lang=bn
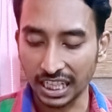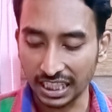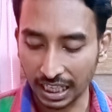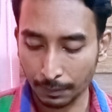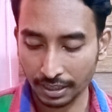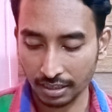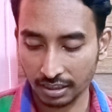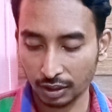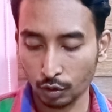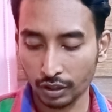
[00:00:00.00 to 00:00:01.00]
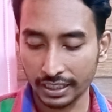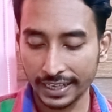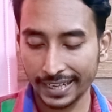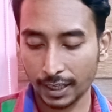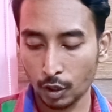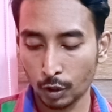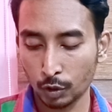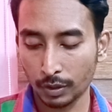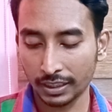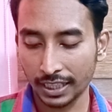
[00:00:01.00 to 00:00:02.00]
ইন্টারফেস আসছে তো ক্রিয়েট অ্যাকাউন্টে
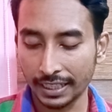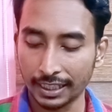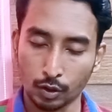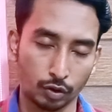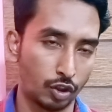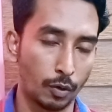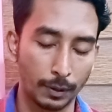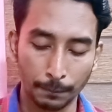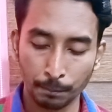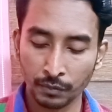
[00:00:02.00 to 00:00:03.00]
তোমাদেরকে ক্লিক করতে হবে